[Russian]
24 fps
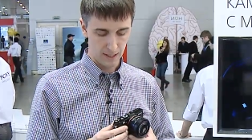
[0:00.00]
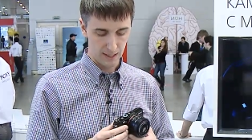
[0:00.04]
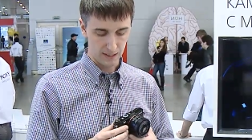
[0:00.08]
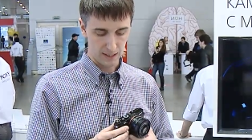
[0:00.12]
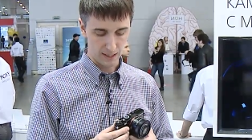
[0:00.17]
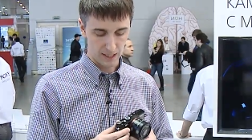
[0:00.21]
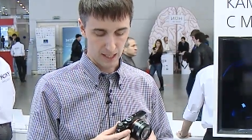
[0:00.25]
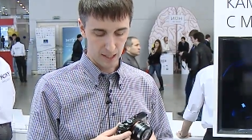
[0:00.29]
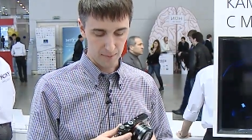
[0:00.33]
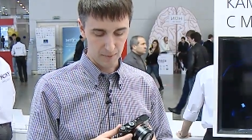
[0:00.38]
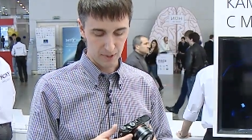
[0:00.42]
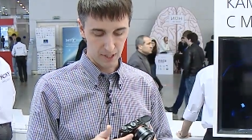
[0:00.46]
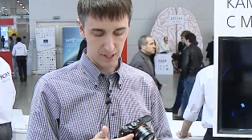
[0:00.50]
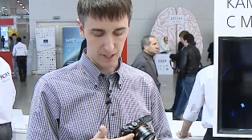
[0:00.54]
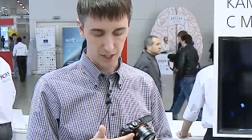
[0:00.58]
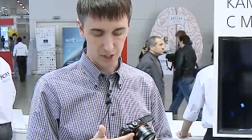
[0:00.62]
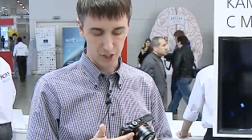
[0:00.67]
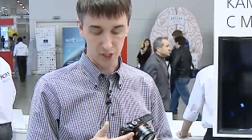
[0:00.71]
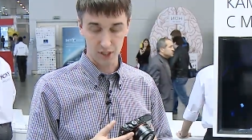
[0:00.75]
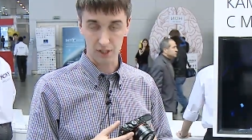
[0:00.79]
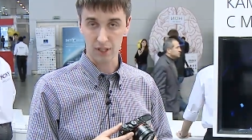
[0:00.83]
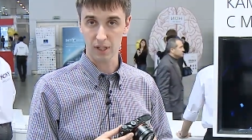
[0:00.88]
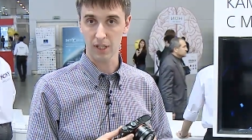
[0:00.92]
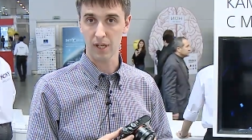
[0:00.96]
Эта камера
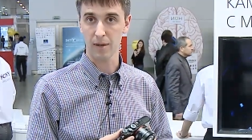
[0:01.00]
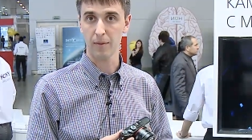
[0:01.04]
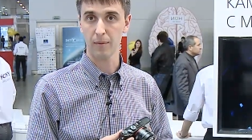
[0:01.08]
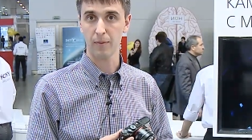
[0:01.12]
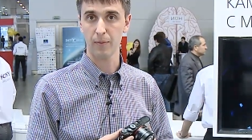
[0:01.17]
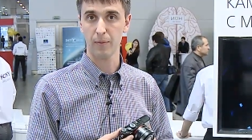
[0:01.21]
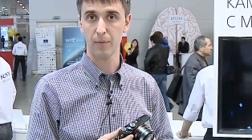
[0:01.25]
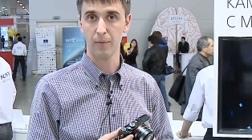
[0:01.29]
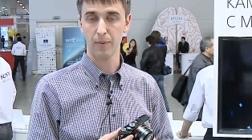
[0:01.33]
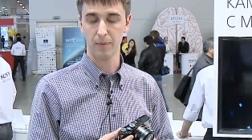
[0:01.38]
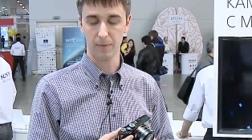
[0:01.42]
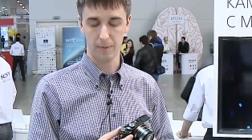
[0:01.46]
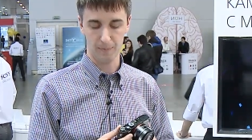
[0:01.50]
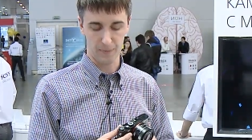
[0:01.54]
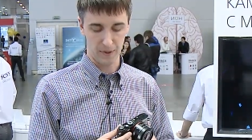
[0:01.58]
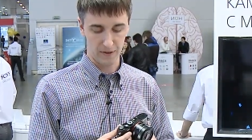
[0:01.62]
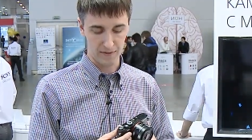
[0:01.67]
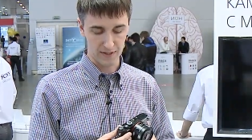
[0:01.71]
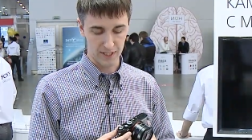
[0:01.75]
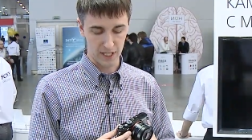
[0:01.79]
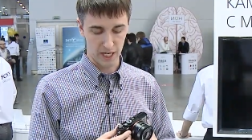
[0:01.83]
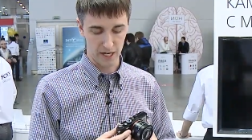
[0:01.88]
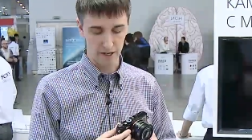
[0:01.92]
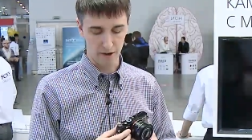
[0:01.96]
рассчитана на
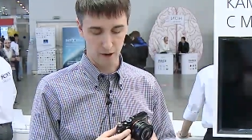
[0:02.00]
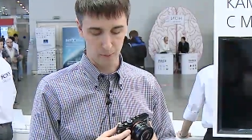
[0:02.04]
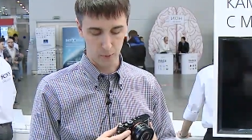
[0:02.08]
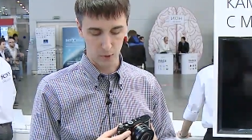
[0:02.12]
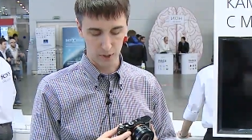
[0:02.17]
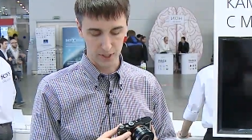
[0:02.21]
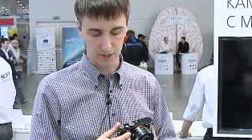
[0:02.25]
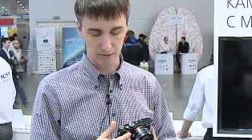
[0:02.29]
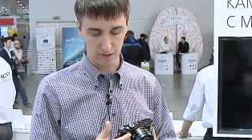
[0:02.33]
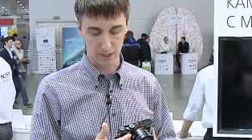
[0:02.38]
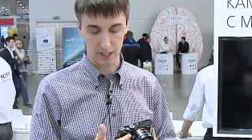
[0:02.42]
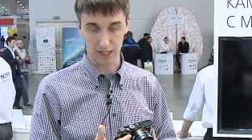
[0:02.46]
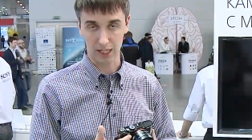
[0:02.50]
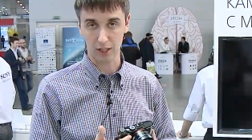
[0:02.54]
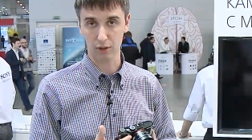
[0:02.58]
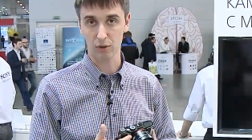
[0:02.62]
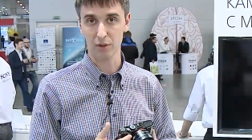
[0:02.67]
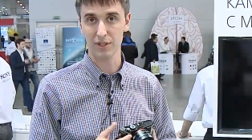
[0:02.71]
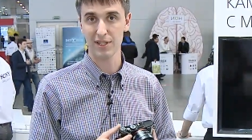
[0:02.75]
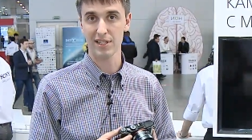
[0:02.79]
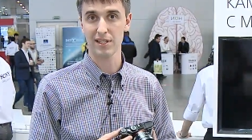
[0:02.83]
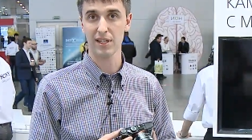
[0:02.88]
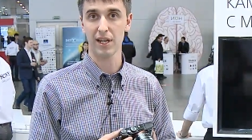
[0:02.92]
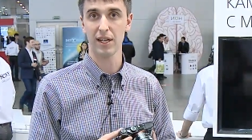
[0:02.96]
профессионального пользователя,
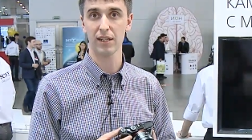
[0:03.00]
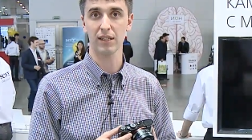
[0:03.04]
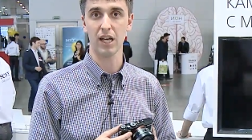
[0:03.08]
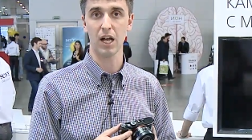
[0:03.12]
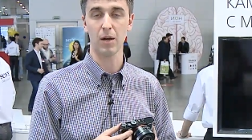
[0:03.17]
который знает,